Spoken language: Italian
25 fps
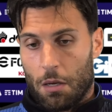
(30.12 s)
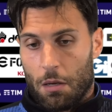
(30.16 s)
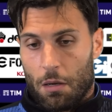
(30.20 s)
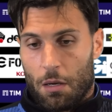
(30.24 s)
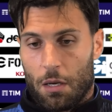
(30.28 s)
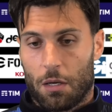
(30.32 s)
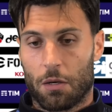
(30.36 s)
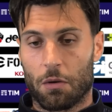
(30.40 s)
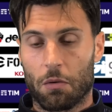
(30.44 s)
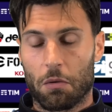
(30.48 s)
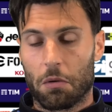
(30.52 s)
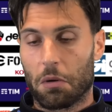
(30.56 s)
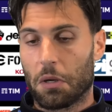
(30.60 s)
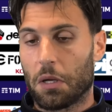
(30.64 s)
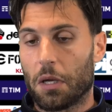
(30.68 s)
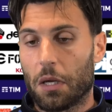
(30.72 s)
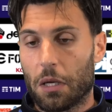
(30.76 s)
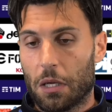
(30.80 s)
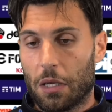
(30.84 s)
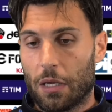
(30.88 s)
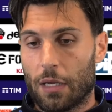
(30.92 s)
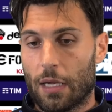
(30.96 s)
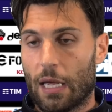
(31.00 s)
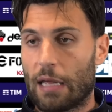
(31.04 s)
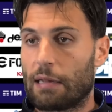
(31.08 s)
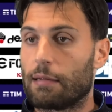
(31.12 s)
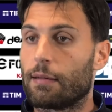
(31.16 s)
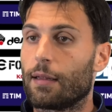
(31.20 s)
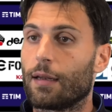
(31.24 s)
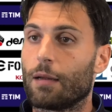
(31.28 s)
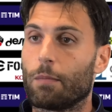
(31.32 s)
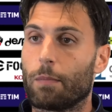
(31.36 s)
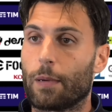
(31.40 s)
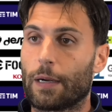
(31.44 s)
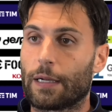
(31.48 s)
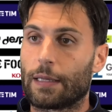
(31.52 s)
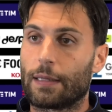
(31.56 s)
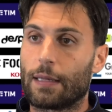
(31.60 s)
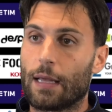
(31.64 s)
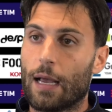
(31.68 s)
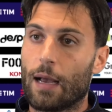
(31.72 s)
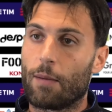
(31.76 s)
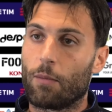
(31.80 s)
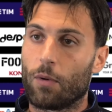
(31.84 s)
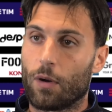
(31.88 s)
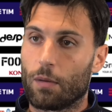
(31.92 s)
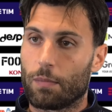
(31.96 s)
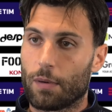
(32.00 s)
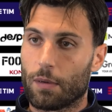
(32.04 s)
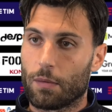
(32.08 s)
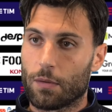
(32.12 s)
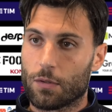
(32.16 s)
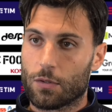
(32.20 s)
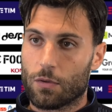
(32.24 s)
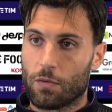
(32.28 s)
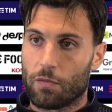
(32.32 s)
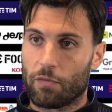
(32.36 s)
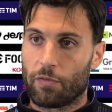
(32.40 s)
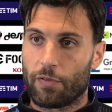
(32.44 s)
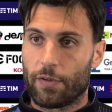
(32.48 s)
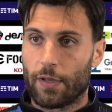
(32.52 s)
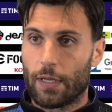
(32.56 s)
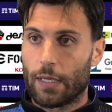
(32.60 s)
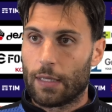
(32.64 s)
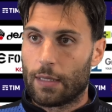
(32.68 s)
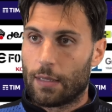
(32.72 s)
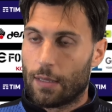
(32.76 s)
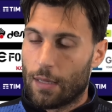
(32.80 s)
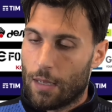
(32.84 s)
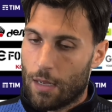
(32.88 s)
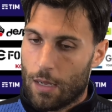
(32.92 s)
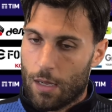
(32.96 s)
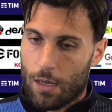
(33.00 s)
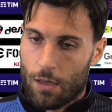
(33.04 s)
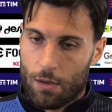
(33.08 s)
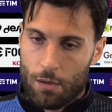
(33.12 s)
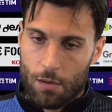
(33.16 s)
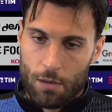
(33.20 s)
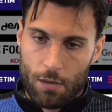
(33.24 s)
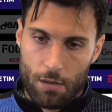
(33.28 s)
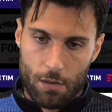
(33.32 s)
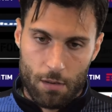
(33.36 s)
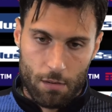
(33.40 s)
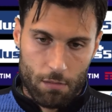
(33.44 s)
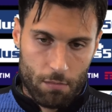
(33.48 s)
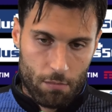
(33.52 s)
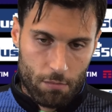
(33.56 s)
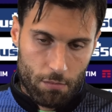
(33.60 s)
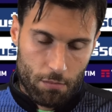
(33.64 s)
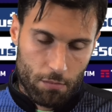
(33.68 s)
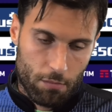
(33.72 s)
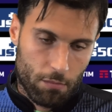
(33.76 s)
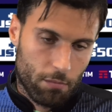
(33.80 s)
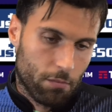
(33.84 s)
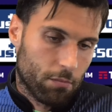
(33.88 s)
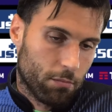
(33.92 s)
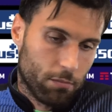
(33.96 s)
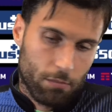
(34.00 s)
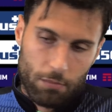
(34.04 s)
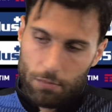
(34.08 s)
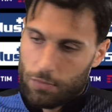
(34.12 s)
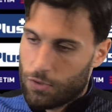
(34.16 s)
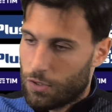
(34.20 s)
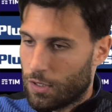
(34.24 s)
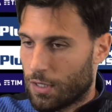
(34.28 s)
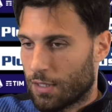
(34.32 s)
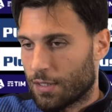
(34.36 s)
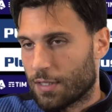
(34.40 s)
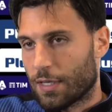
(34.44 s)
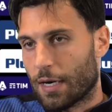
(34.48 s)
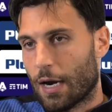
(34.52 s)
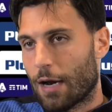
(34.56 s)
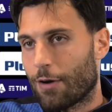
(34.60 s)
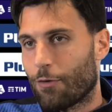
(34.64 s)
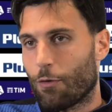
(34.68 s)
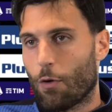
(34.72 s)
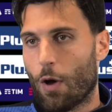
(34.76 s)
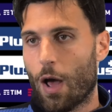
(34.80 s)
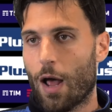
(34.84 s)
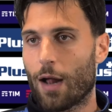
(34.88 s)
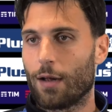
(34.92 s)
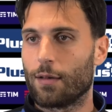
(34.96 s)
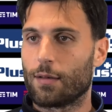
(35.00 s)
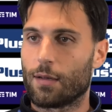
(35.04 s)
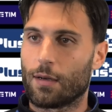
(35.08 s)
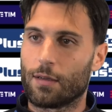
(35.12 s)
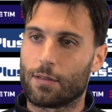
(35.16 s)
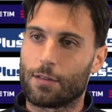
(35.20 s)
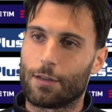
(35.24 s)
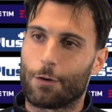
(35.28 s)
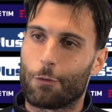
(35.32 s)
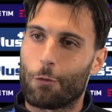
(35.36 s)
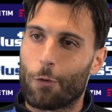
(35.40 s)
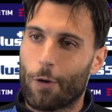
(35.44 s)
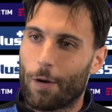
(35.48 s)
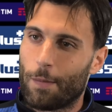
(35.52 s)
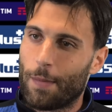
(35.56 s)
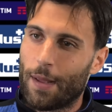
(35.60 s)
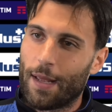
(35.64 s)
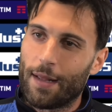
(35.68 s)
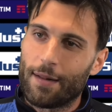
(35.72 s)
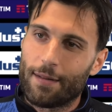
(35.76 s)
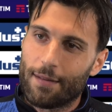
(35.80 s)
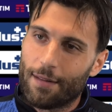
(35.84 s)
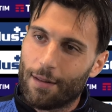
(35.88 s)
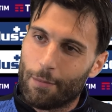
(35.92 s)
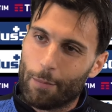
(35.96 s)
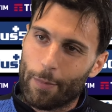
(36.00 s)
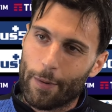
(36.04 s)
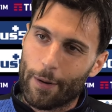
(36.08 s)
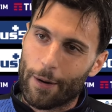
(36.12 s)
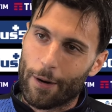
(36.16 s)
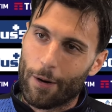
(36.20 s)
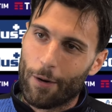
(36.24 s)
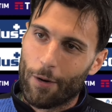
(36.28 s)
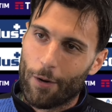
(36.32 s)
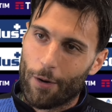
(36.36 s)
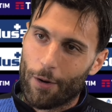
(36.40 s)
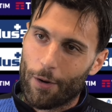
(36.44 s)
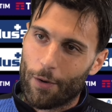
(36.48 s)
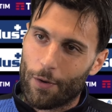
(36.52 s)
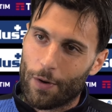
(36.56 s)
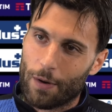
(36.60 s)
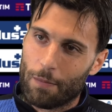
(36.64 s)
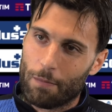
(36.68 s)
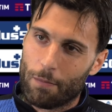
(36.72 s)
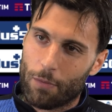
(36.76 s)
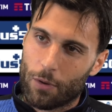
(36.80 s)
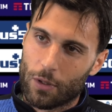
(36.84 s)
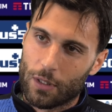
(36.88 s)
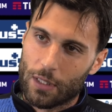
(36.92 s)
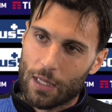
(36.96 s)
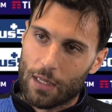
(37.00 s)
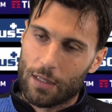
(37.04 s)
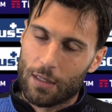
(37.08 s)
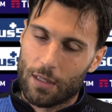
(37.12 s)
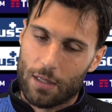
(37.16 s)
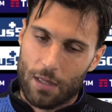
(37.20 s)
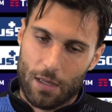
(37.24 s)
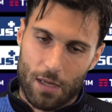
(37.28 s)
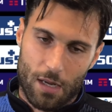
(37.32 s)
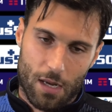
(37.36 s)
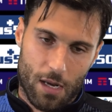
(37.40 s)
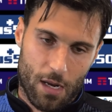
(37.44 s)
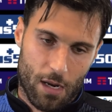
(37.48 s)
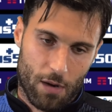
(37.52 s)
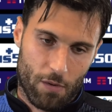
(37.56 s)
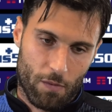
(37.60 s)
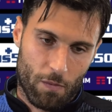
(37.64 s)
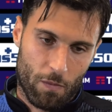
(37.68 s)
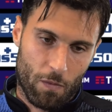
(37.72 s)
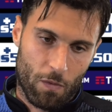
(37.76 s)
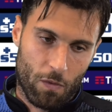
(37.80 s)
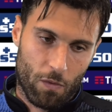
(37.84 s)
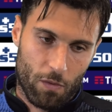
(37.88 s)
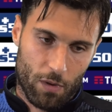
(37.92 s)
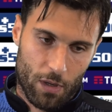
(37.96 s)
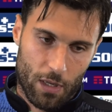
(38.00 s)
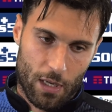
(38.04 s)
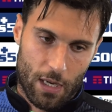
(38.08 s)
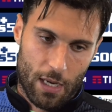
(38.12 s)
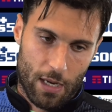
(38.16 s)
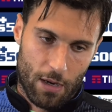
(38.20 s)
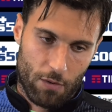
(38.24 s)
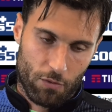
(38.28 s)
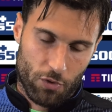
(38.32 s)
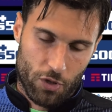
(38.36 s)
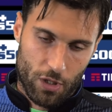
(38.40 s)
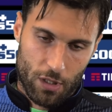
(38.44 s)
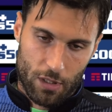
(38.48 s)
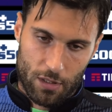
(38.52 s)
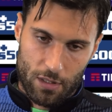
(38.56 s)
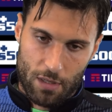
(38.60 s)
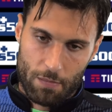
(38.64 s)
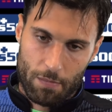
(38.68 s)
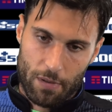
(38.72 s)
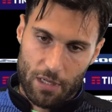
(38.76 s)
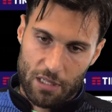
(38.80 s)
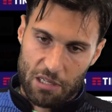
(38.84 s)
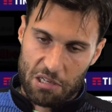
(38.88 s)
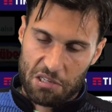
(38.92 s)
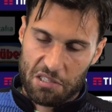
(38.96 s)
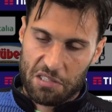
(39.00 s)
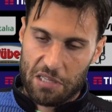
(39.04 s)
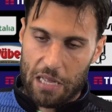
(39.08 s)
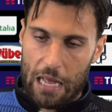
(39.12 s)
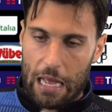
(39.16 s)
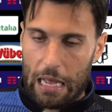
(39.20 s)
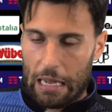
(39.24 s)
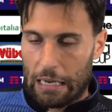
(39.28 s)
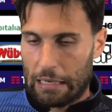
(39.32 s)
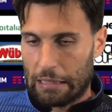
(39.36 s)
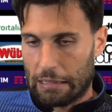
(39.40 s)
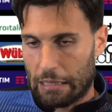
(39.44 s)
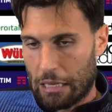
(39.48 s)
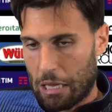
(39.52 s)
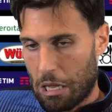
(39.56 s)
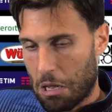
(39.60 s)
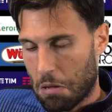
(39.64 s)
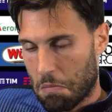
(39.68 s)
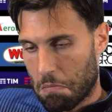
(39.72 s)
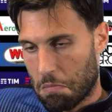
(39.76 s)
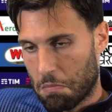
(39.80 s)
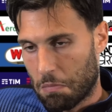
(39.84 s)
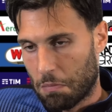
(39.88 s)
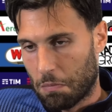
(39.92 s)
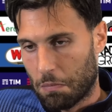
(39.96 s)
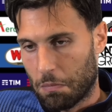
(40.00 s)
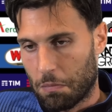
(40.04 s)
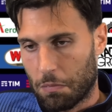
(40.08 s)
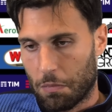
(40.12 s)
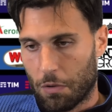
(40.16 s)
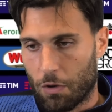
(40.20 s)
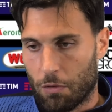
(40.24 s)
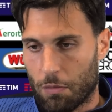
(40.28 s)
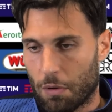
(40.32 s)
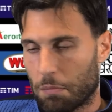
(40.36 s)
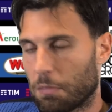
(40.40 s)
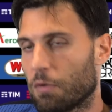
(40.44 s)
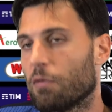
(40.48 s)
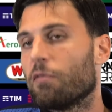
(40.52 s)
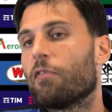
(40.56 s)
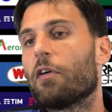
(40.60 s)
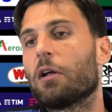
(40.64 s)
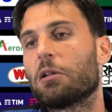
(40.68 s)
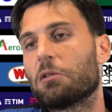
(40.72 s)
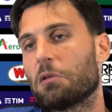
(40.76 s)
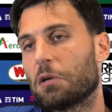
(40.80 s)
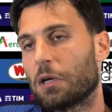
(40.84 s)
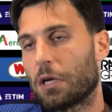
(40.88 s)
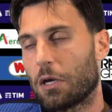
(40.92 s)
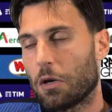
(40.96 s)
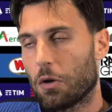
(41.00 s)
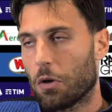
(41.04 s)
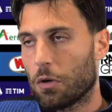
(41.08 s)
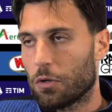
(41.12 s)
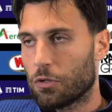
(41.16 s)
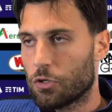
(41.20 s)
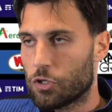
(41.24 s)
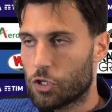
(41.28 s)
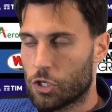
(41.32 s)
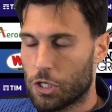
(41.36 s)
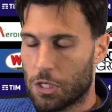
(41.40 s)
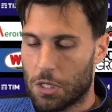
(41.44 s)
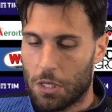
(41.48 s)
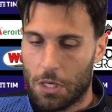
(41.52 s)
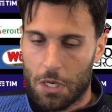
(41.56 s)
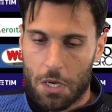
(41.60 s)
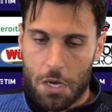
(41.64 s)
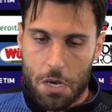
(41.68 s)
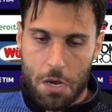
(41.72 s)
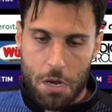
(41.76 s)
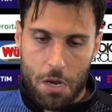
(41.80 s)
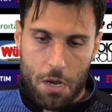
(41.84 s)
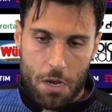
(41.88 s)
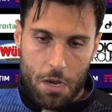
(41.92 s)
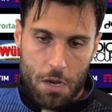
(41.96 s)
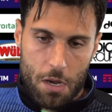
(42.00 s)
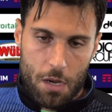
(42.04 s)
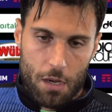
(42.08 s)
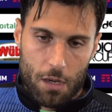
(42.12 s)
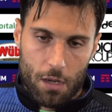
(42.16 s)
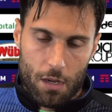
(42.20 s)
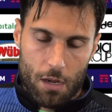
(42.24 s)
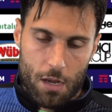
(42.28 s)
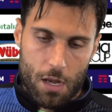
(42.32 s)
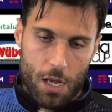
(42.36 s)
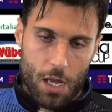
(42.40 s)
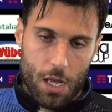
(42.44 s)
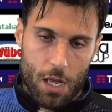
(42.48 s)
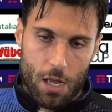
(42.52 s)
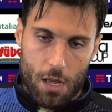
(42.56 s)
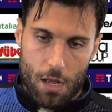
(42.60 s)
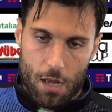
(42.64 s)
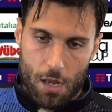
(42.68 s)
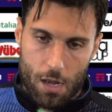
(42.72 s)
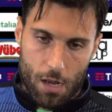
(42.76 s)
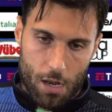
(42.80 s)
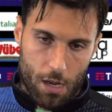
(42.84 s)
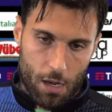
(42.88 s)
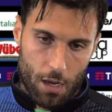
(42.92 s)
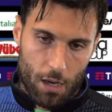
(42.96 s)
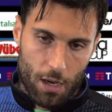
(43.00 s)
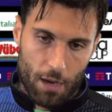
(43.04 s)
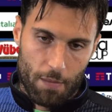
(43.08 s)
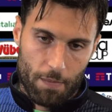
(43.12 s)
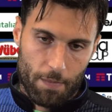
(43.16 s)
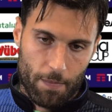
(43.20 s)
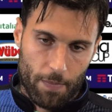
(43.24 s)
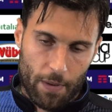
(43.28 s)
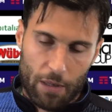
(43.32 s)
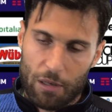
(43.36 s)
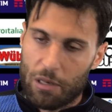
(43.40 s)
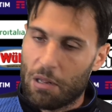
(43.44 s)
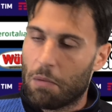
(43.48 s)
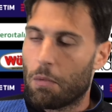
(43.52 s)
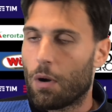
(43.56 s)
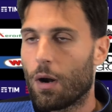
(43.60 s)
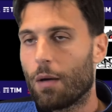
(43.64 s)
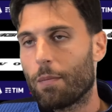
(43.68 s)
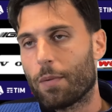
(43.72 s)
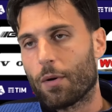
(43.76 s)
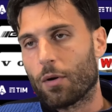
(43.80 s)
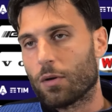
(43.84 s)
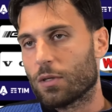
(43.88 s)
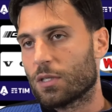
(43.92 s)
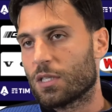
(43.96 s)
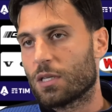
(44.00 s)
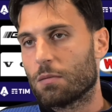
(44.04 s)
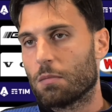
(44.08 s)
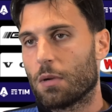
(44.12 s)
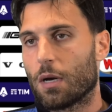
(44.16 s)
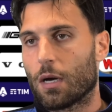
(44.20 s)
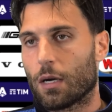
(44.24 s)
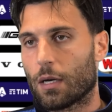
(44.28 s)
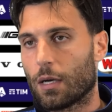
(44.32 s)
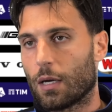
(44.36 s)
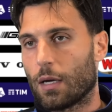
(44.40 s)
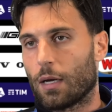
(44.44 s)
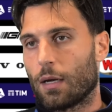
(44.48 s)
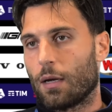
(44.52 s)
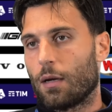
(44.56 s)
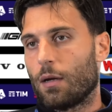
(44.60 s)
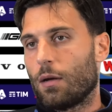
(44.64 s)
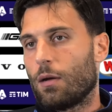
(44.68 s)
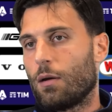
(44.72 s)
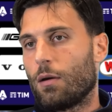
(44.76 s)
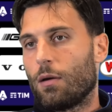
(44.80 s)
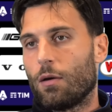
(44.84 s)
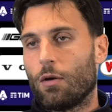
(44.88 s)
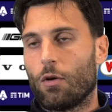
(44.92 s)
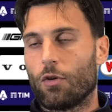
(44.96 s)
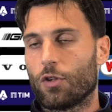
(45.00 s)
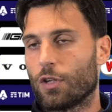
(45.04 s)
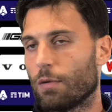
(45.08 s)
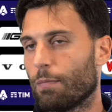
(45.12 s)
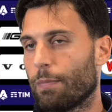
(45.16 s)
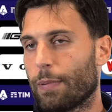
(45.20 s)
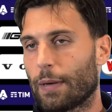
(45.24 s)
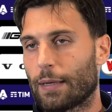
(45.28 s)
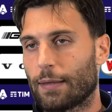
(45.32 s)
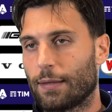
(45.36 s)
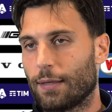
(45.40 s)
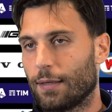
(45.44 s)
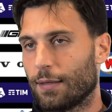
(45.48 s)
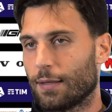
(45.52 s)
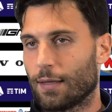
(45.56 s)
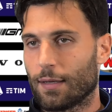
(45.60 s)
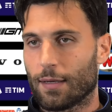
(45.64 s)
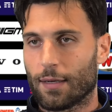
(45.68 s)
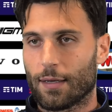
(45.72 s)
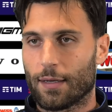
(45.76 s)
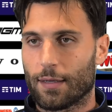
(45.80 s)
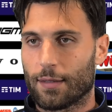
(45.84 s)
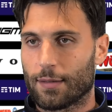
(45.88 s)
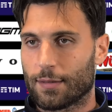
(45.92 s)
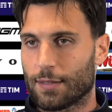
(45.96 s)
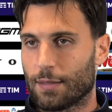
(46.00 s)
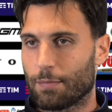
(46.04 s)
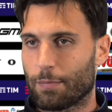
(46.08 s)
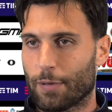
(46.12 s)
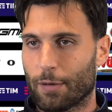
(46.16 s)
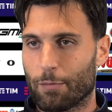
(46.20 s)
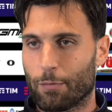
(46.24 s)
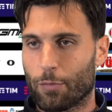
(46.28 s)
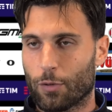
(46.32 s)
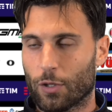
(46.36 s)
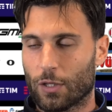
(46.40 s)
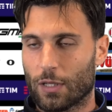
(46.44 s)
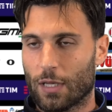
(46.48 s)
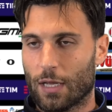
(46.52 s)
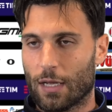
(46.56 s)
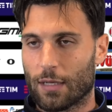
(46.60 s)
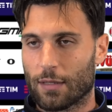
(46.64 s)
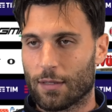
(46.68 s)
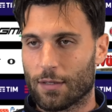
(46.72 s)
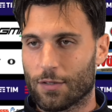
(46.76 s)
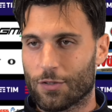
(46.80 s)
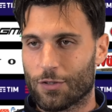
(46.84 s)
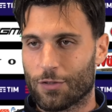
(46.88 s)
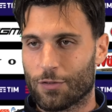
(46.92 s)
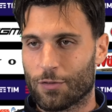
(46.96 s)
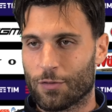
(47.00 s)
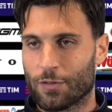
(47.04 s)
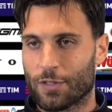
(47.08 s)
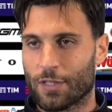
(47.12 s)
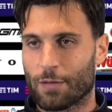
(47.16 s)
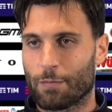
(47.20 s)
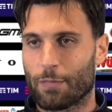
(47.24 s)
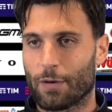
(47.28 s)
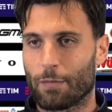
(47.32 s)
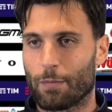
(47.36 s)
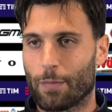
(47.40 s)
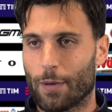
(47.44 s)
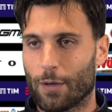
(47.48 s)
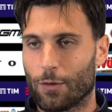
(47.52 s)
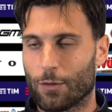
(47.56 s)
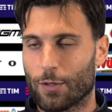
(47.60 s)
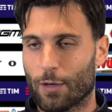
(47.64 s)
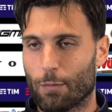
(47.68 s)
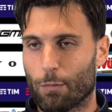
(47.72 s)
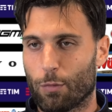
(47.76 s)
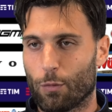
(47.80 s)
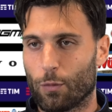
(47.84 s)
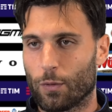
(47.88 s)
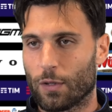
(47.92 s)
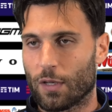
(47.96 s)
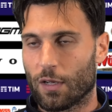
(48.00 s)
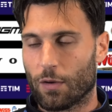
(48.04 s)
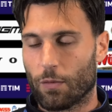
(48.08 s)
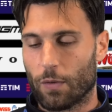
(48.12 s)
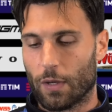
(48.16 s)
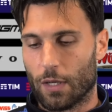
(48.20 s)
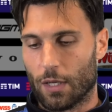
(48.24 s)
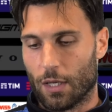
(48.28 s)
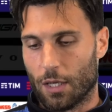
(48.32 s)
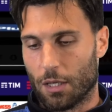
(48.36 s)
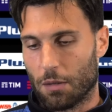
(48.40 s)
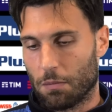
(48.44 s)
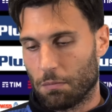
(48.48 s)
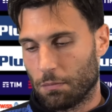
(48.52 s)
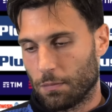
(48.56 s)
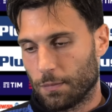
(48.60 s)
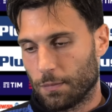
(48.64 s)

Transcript: e noi niente, ripartiamo la prima sconfitta, ce ne saranno altre sicuramente, però l'importante è comunque uscire sempre a testa alta, come abbiamo fatto anche oggi, e pensiamo alla prossima che ogni partita è sempre importante, ci sono sempre in palio tre punti, quindi